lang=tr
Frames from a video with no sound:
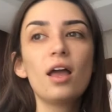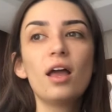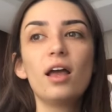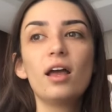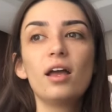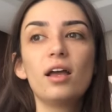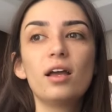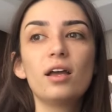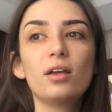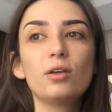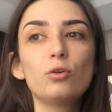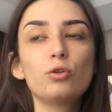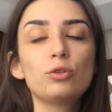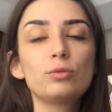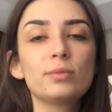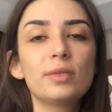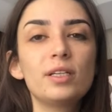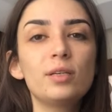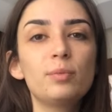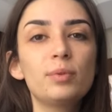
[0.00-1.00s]
e,
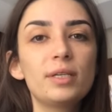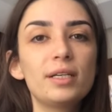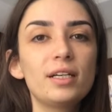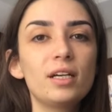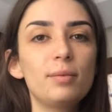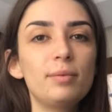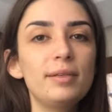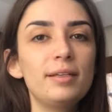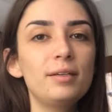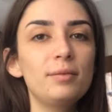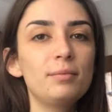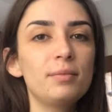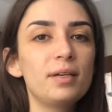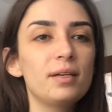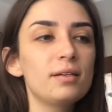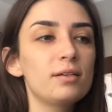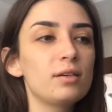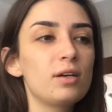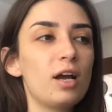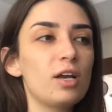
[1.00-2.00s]
yorumlara bırakabilir
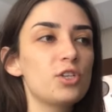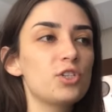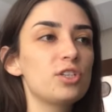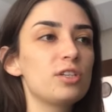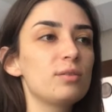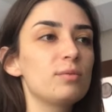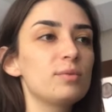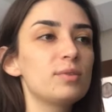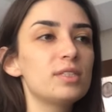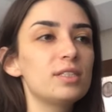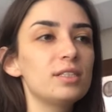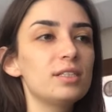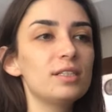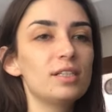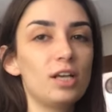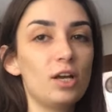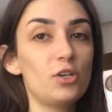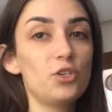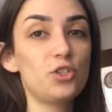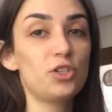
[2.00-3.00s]
mi? Kaşlarımızı,
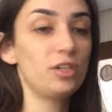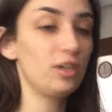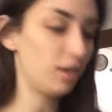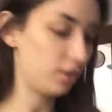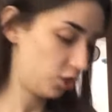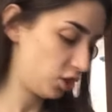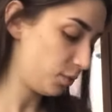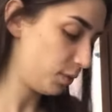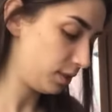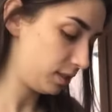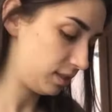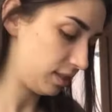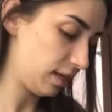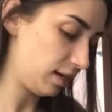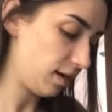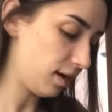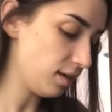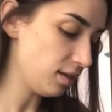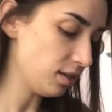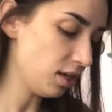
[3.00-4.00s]
kaşlarını açamadı
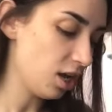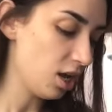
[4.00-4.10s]
Seray.